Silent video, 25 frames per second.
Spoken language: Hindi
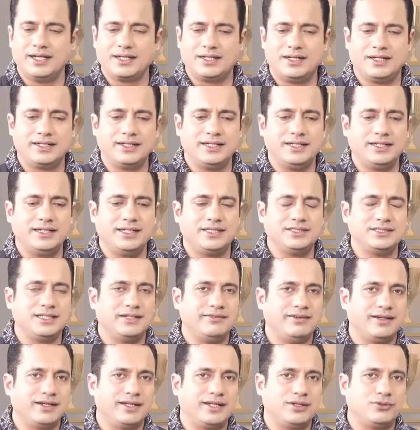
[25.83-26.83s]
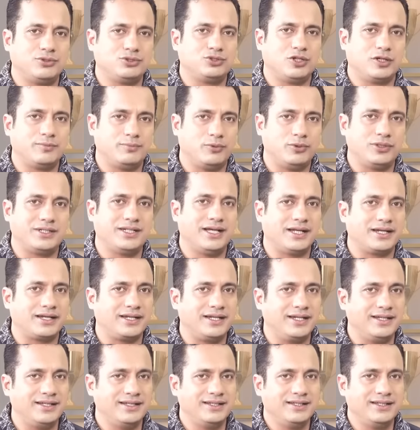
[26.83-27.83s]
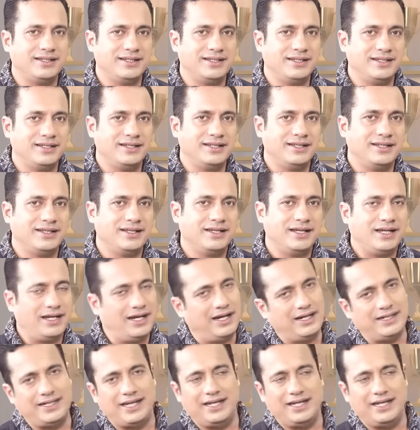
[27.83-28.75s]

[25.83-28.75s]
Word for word: कंगी गंजा वगैरह कुछ और पोस्ट डाल रहे हैं